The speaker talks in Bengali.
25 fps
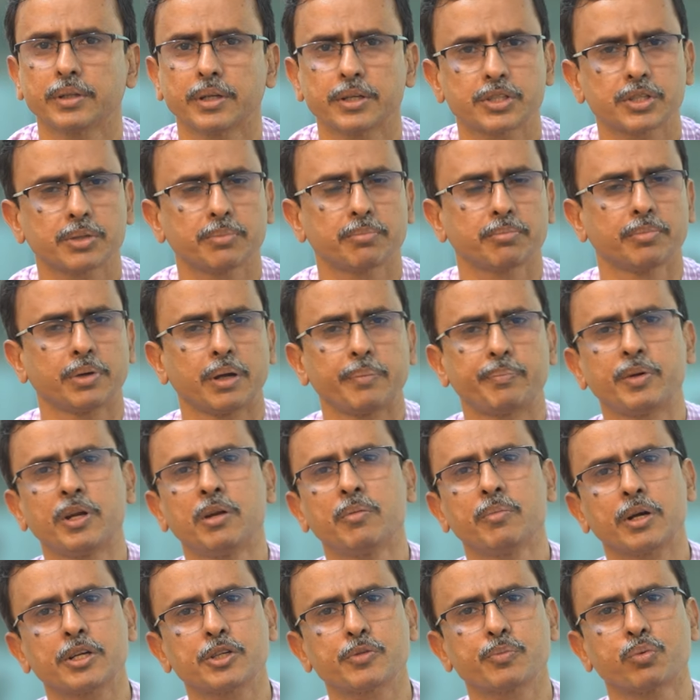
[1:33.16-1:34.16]
দেশ
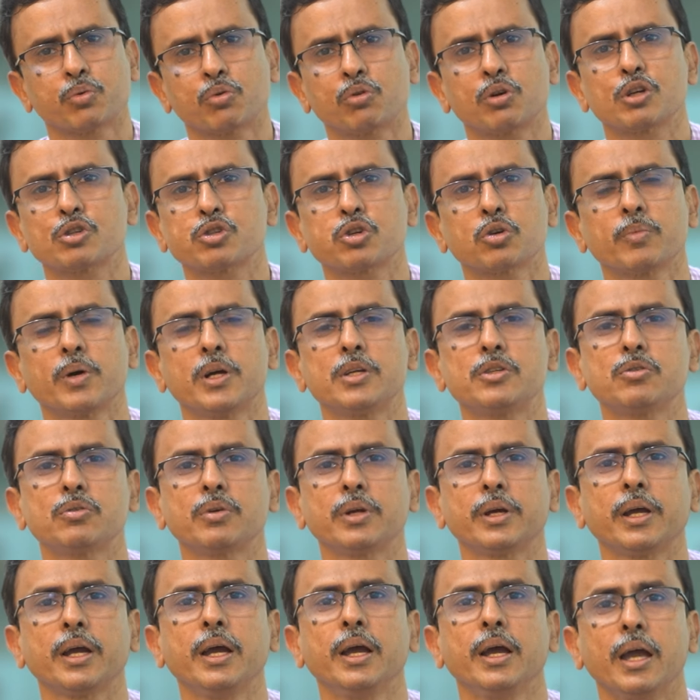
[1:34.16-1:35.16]
এপ্রিল মাস পুরোটা সময়
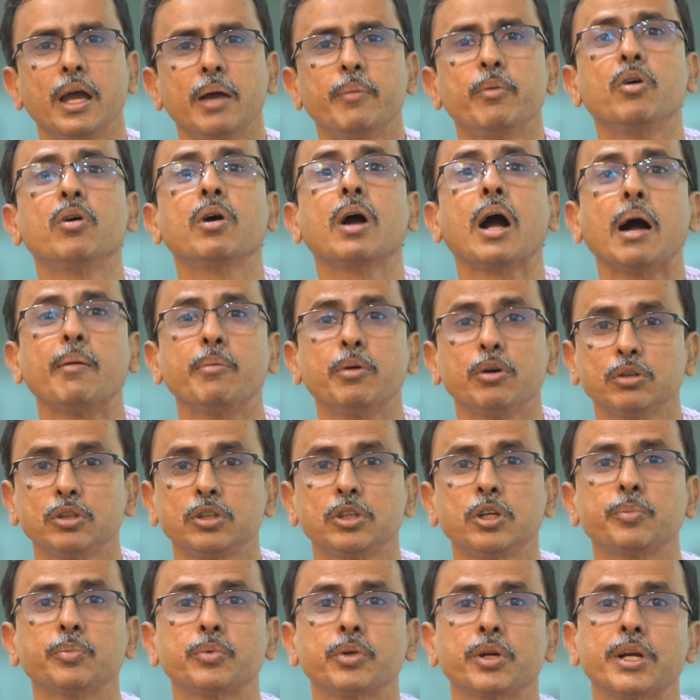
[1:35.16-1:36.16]
জুড়ে এবং আবহাওয়া
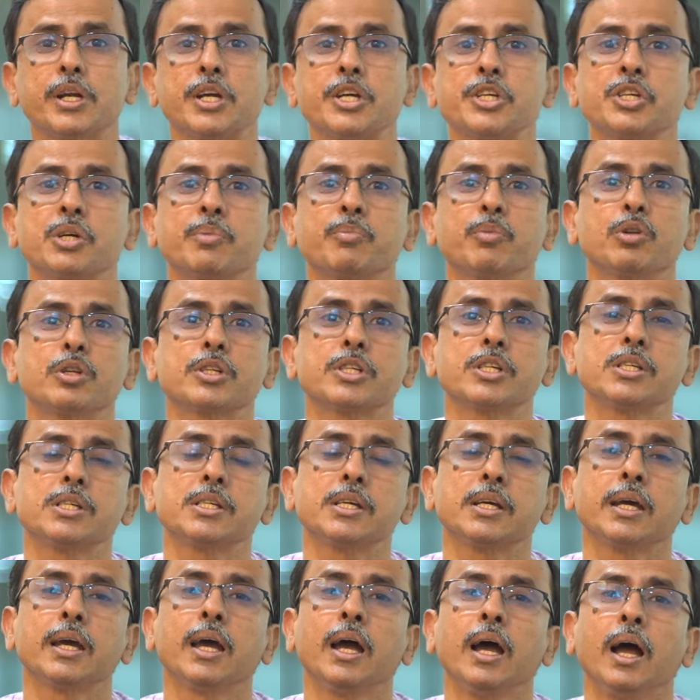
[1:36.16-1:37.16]
অধিদপ্তরের হিসেব বলছে
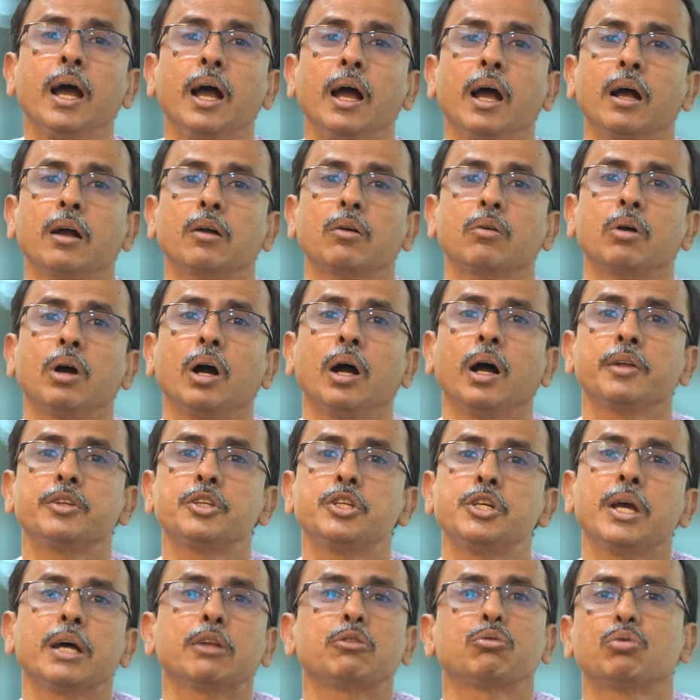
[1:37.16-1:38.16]
যে
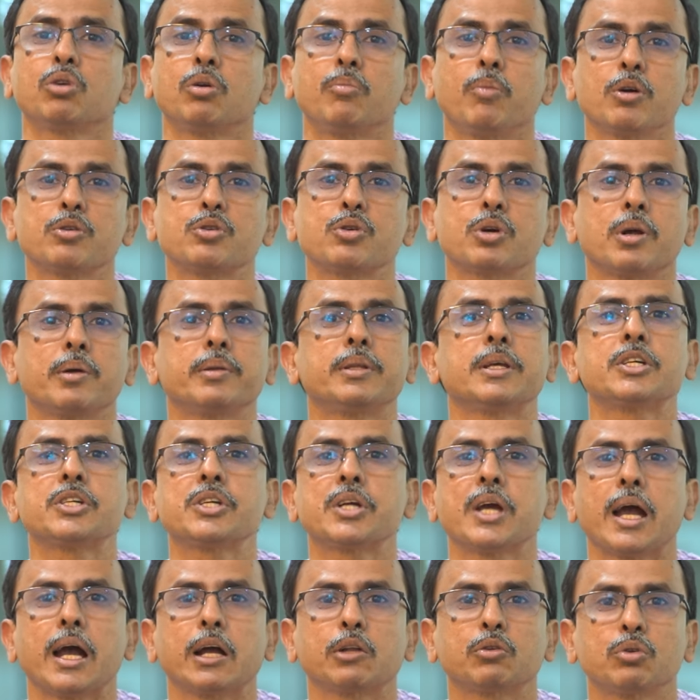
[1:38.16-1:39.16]
ছিয়াত্তর বছরে
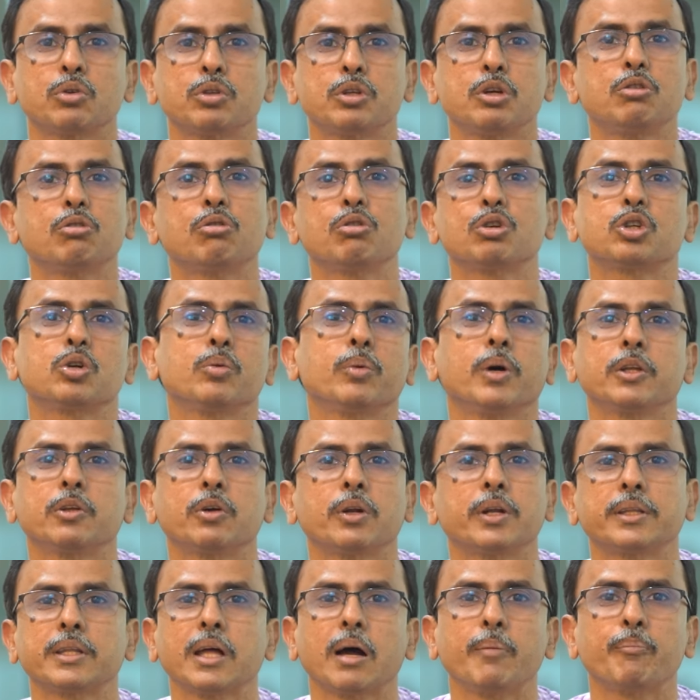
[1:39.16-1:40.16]
দেশে এত দীর্ঘ সময়
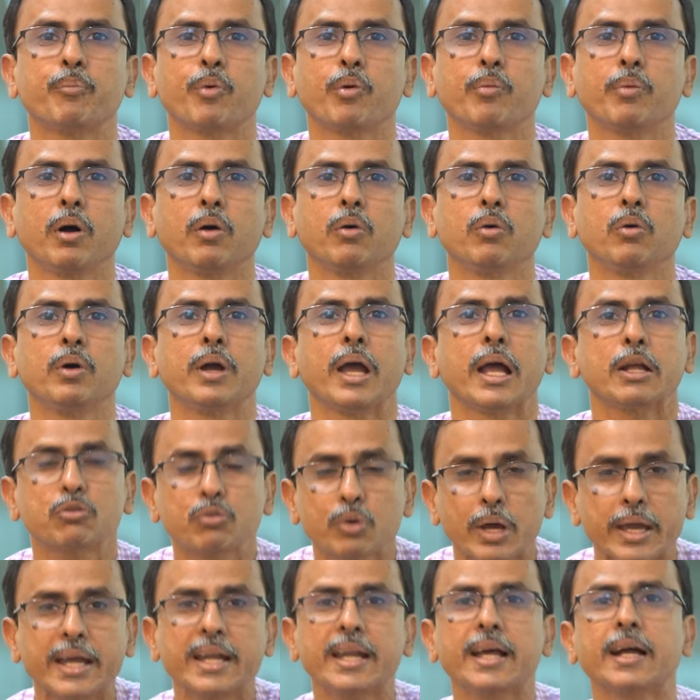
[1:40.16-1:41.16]
ধরে তাপপ্রবাহ এত
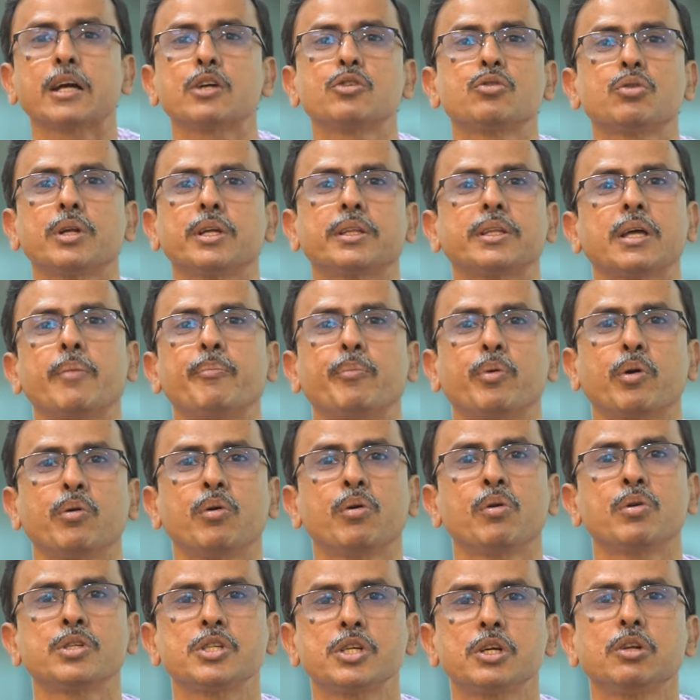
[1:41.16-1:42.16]
এলাকা জুড়ে
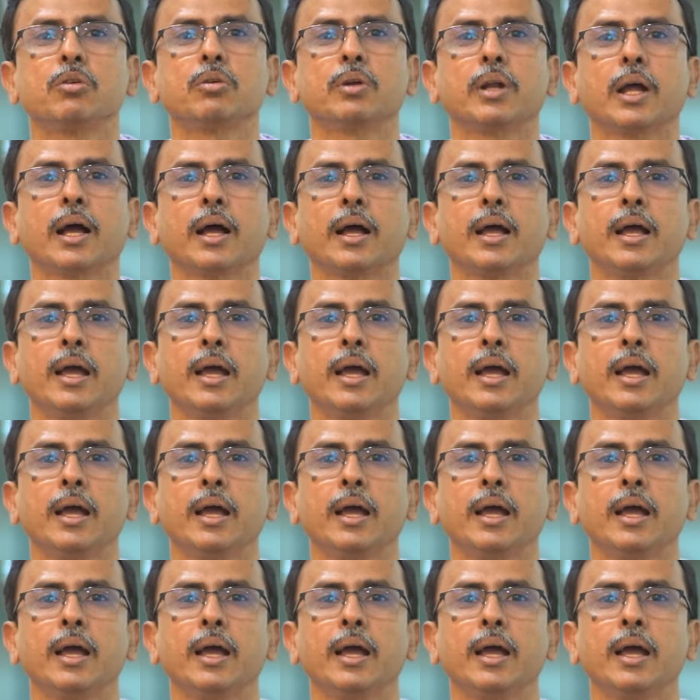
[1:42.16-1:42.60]
তাপপ্রবাহ ছিল না